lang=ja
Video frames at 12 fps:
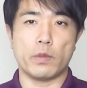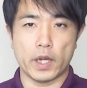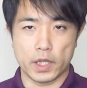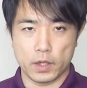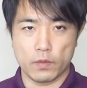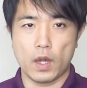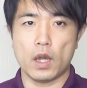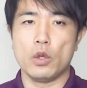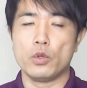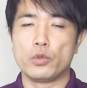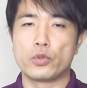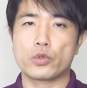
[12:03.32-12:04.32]
の場合には
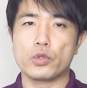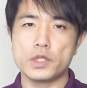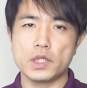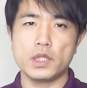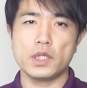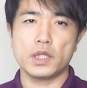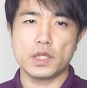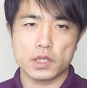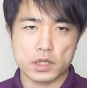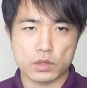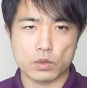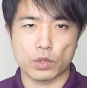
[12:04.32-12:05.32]
副腎皮
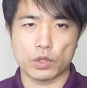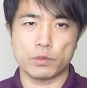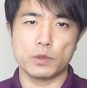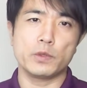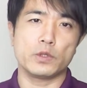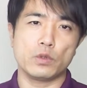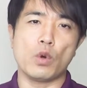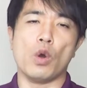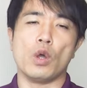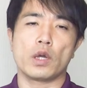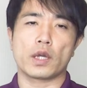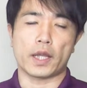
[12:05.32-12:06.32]
質という部分
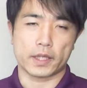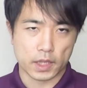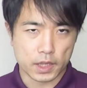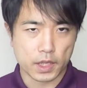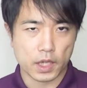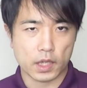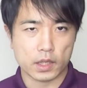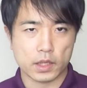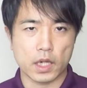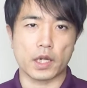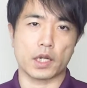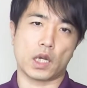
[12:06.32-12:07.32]
の働きが
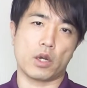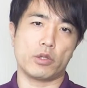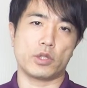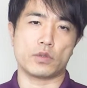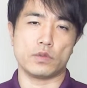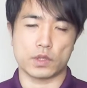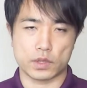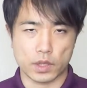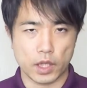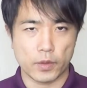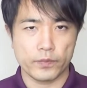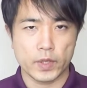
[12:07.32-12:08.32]
かなり関わってくるんです
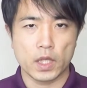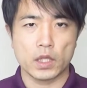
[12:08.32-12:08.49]
ね。